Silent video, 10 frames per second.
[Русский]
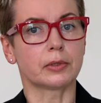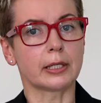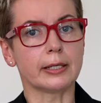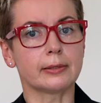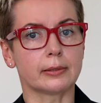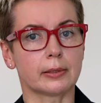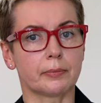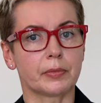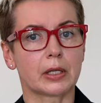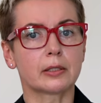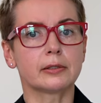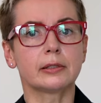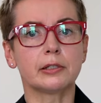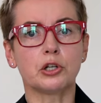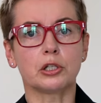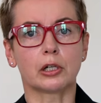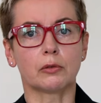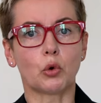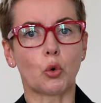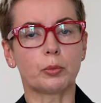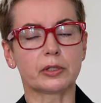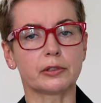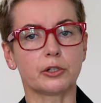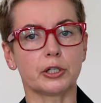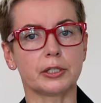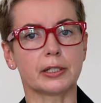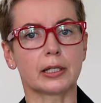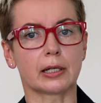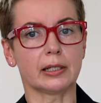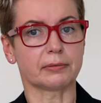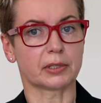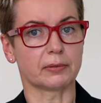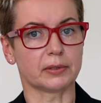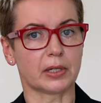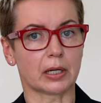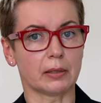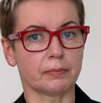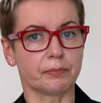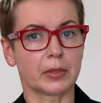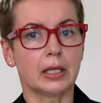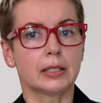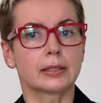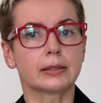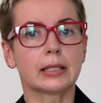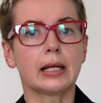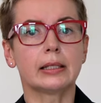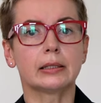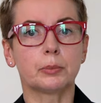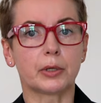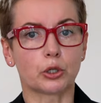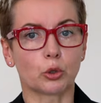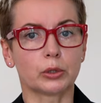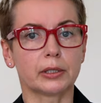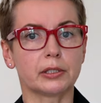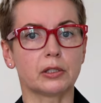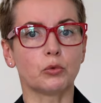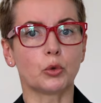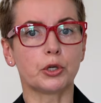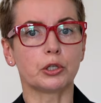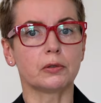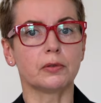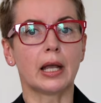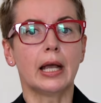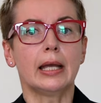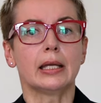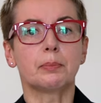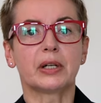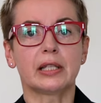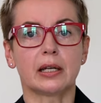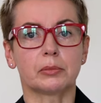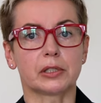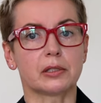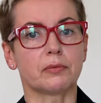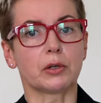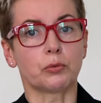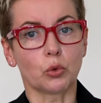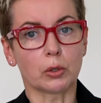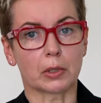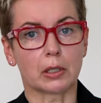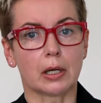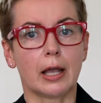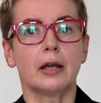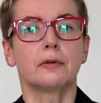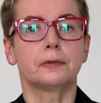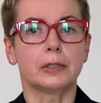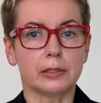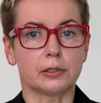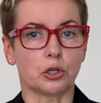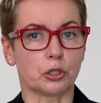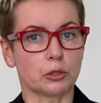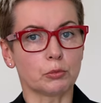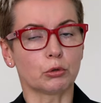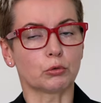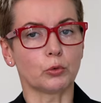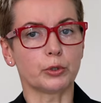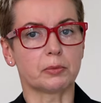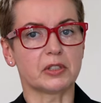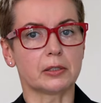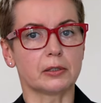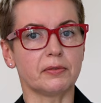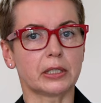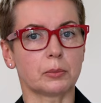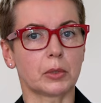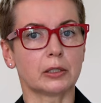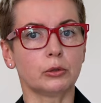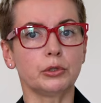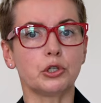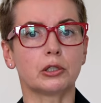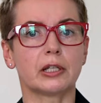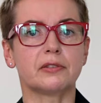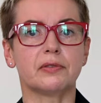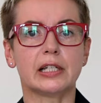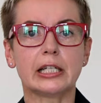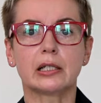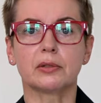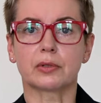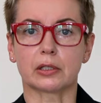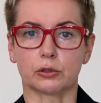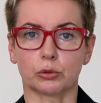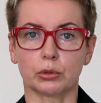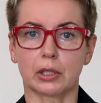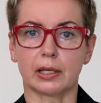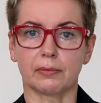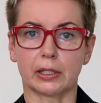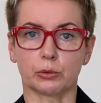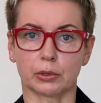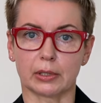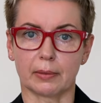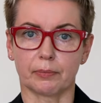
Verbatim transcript: кризиса, расточительного образа жизни королевского двора, социальной напряженности в обществе и потребности в реформах, в 1789 году началась Великая Французская революция.